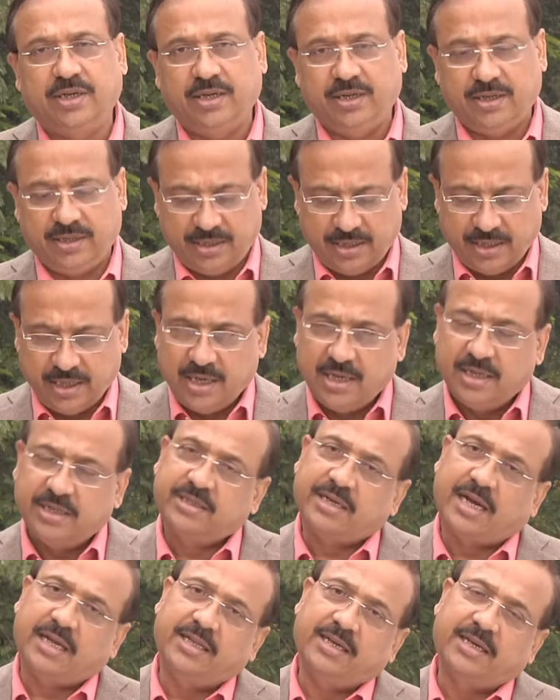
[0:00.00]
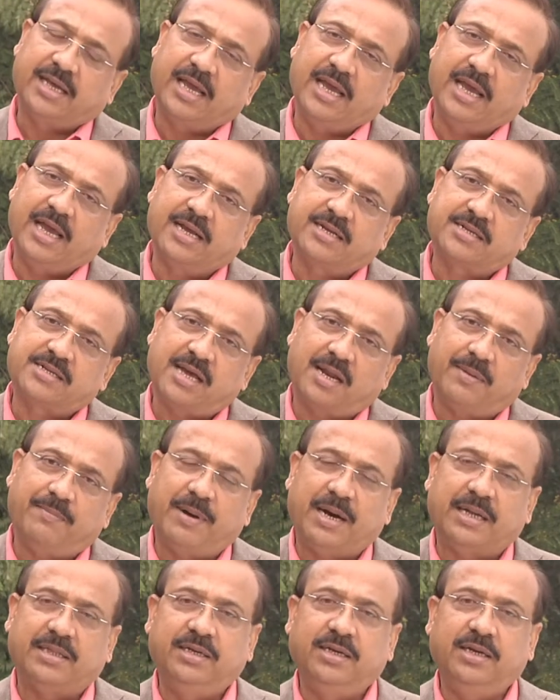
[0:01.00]
थे शादी के एक साल
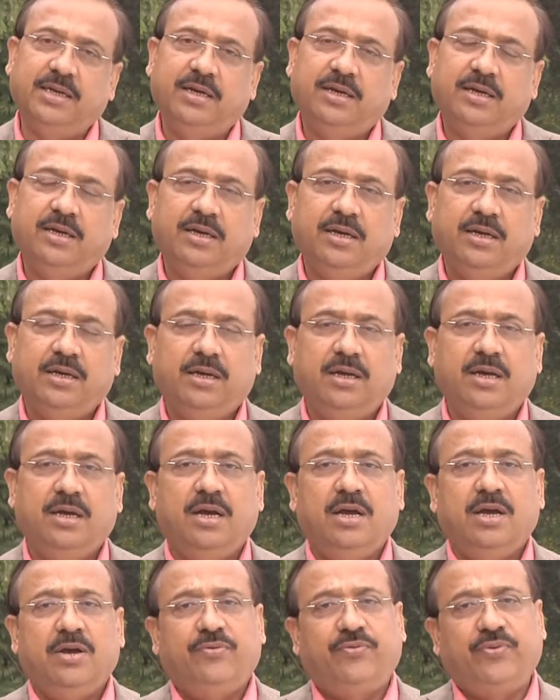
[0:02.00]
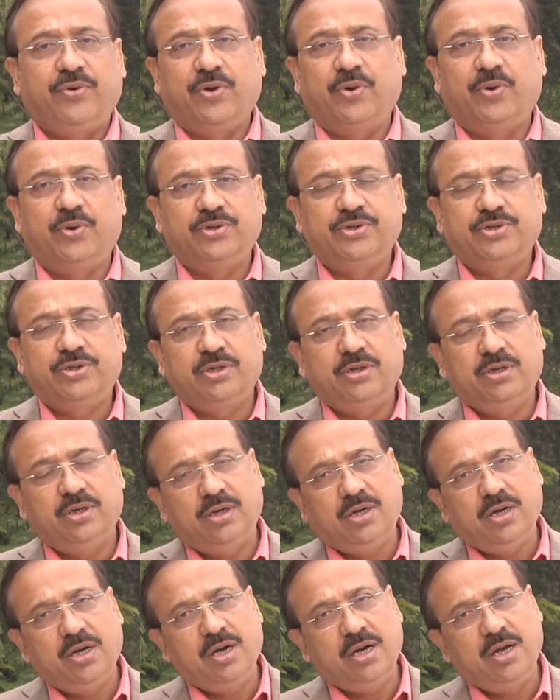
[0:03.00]
बाद ही फिरोज
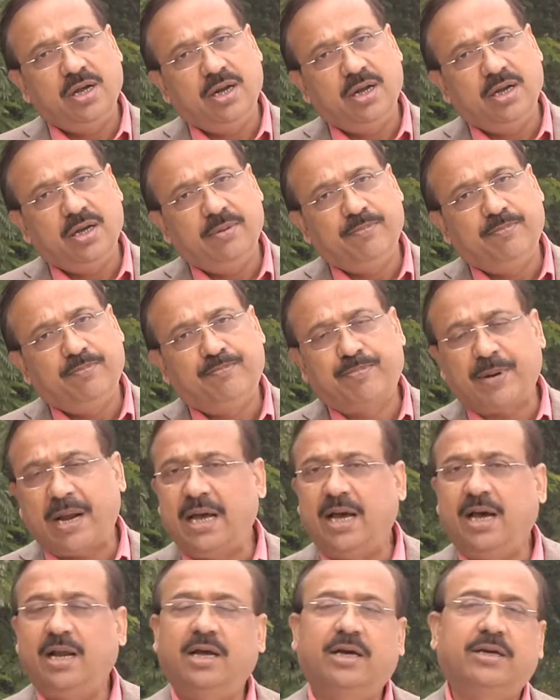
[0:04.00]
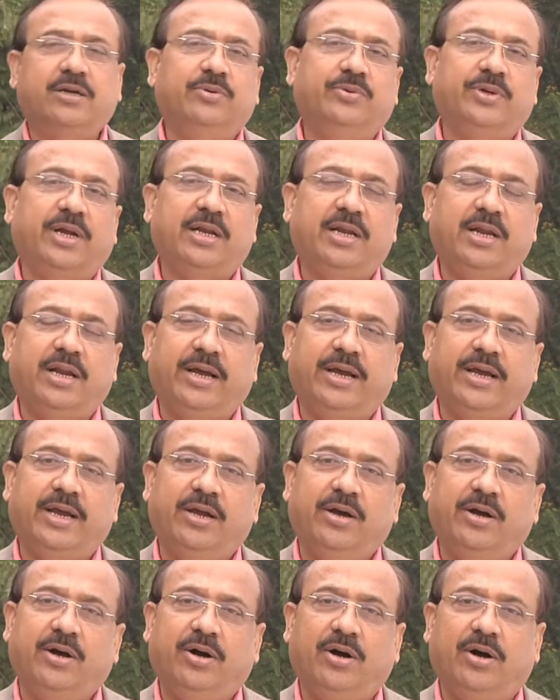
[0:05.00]
प्रायः लखनऊ रहने लगे
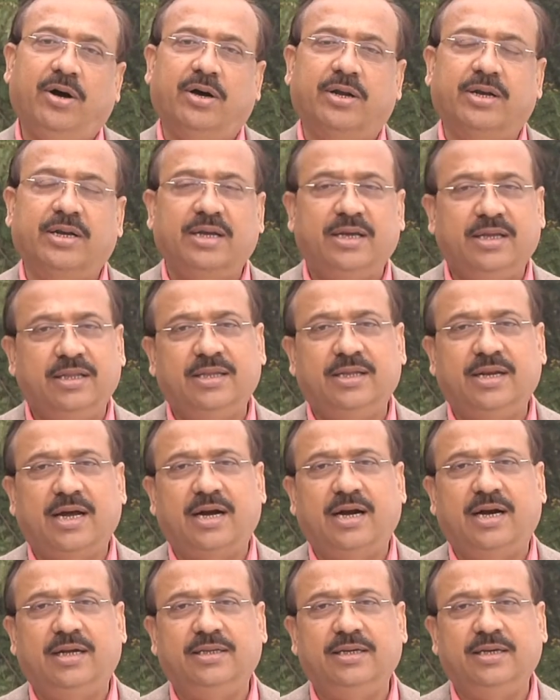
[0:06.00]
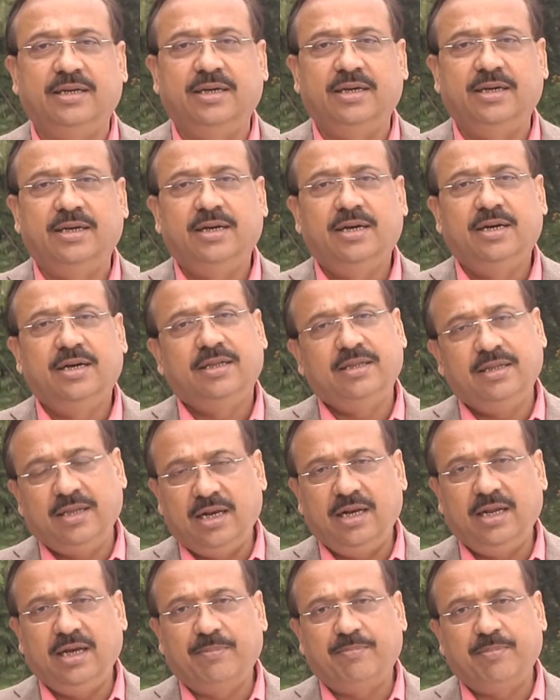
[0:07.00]
और इंदिरा गांधी
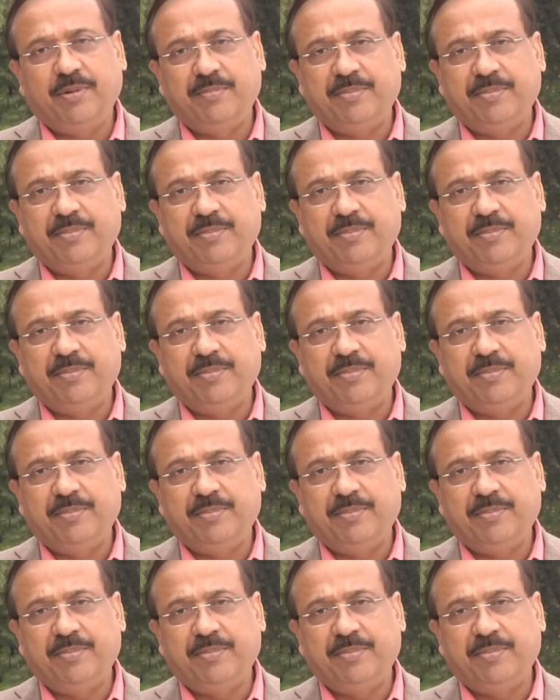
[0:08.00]
दिल्ली अपने